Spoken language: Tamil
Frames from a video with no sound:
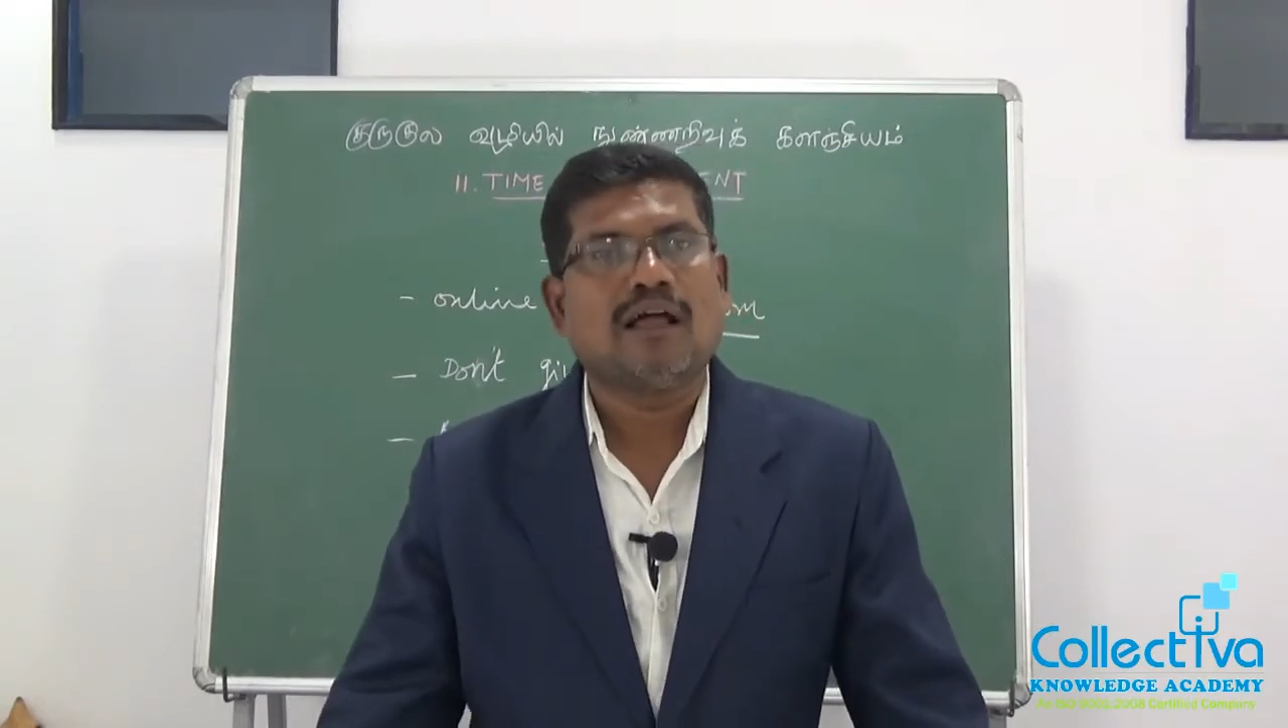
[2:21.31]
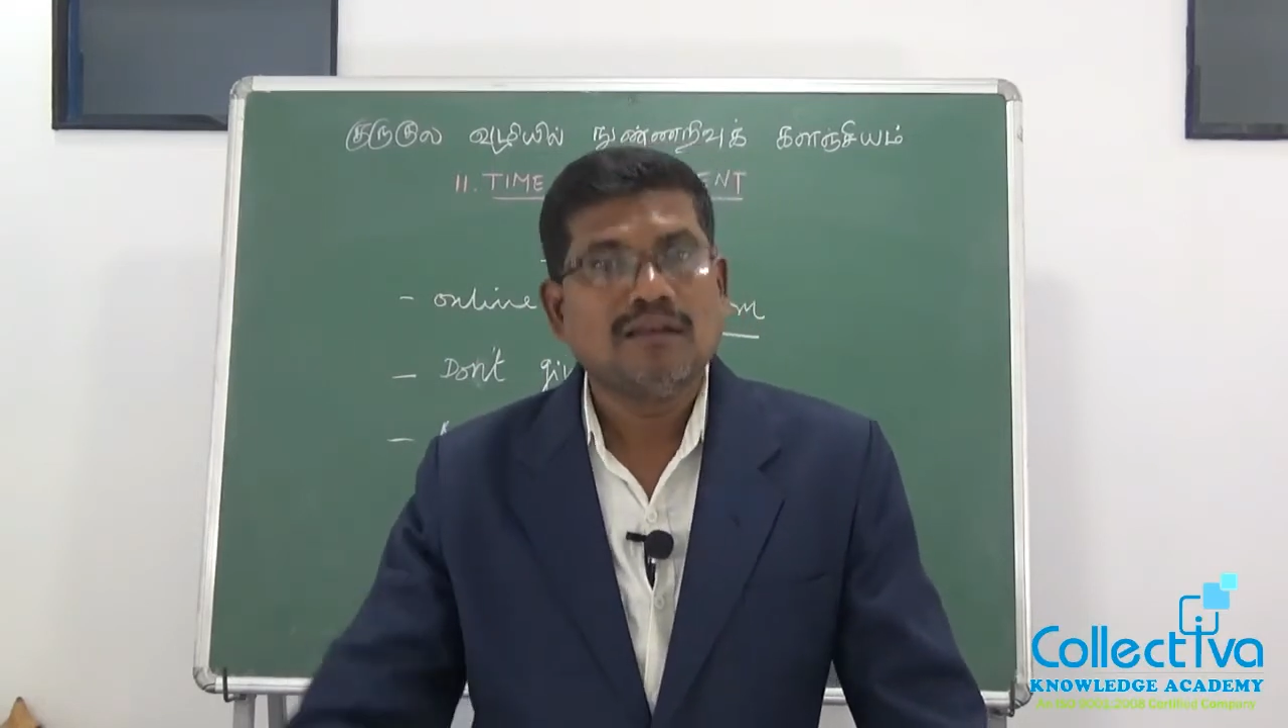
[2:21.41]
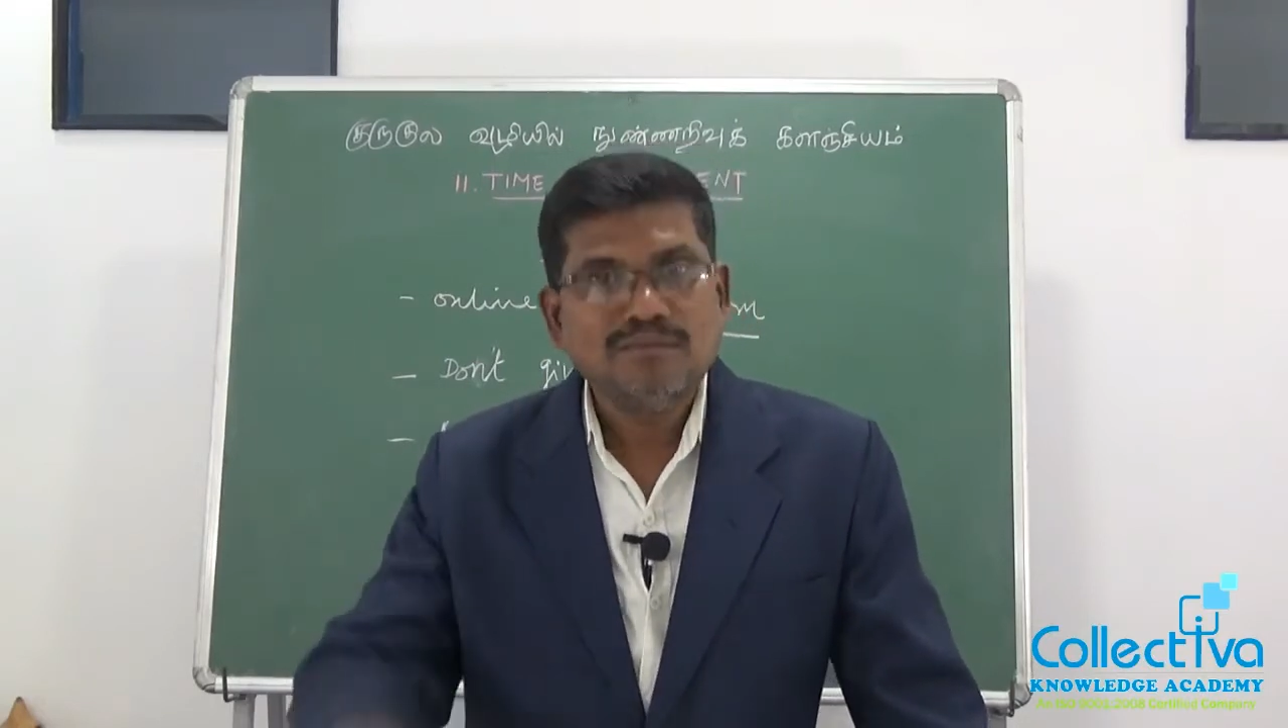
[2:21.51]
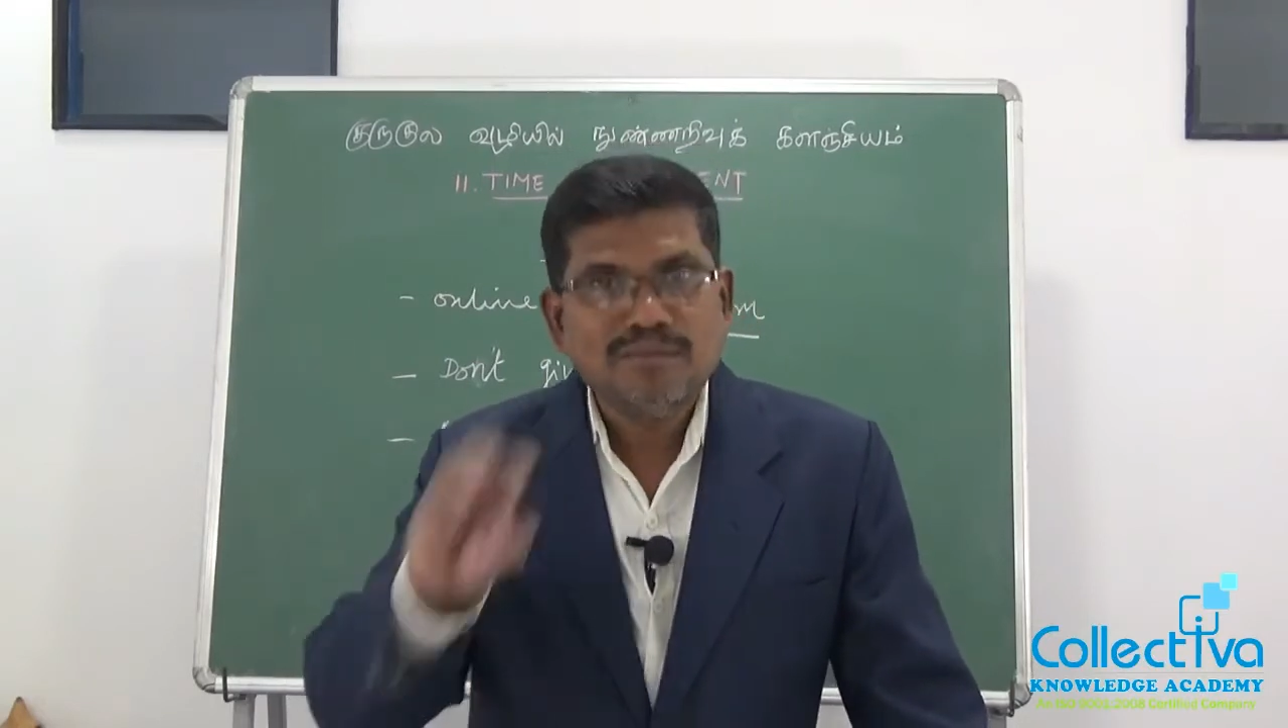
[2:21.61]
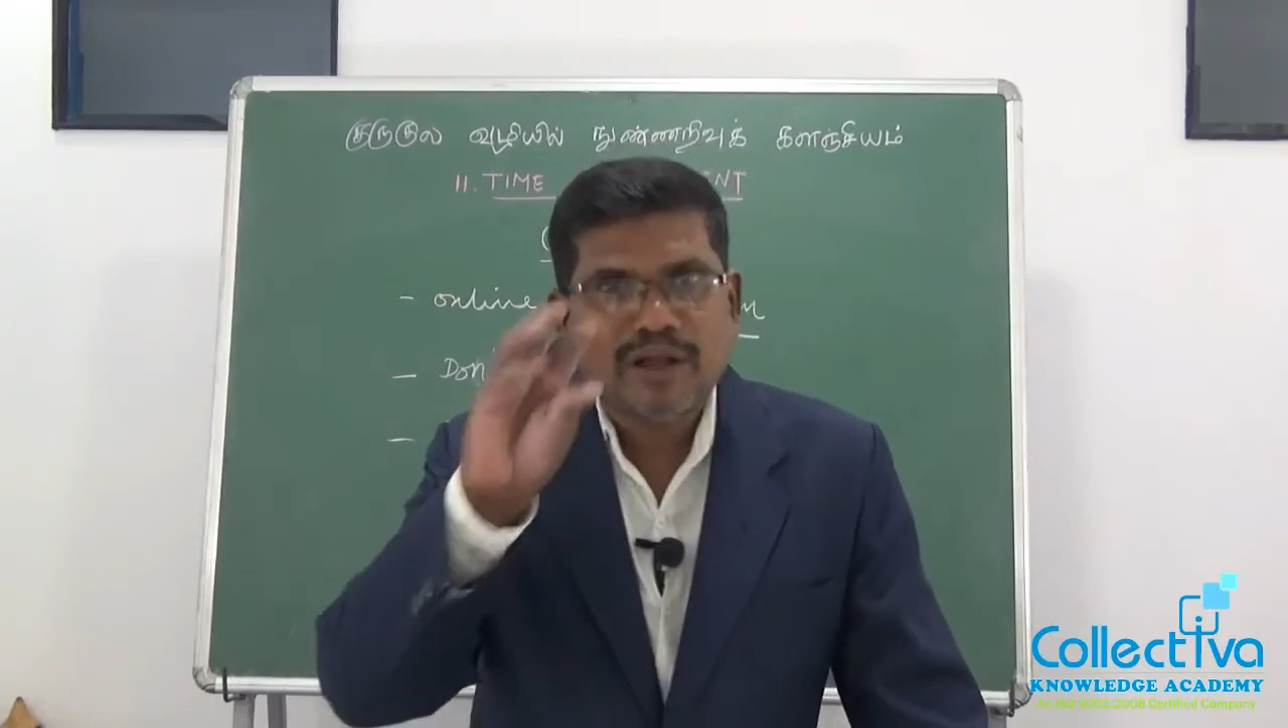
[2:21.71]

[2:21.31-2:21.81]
அந்